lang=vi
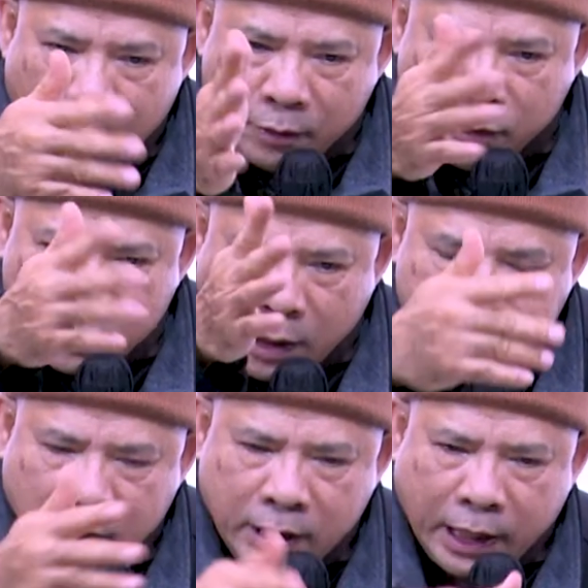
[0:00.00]
bao nhiêu
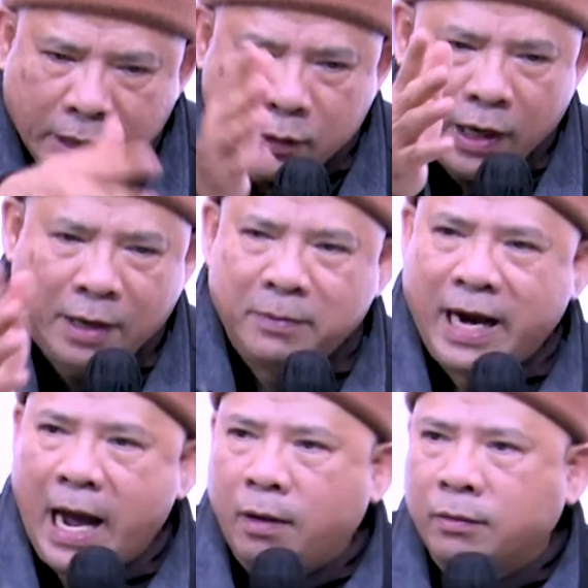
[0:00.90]
công đức kết quả ông
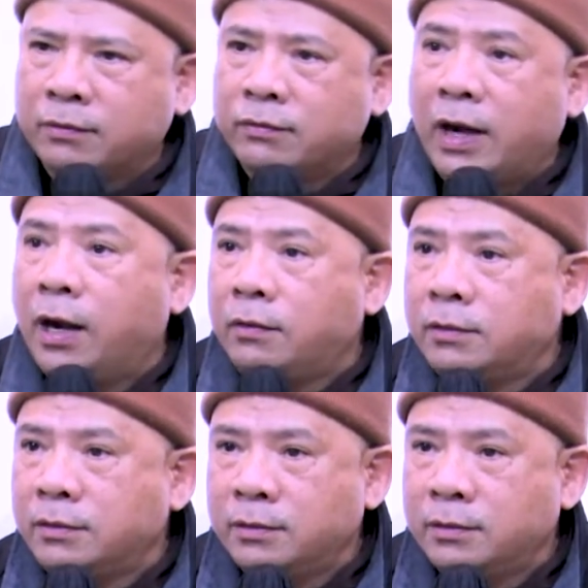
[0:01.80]
đã học, phải không?